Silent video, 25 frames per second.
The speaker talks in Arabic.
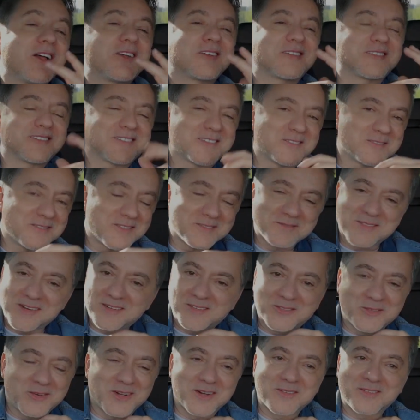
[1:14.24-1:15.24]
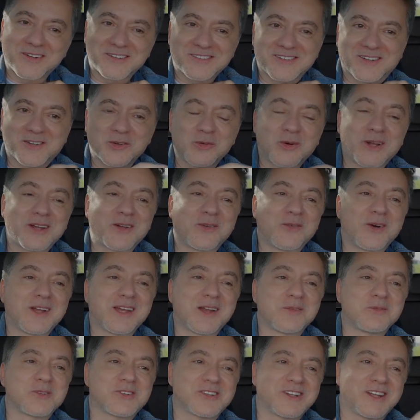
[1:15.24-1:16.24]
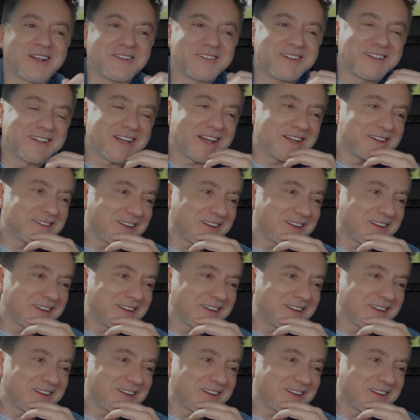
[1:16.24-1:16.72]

لا ولا باي شكل ولا, ولا المشاهدين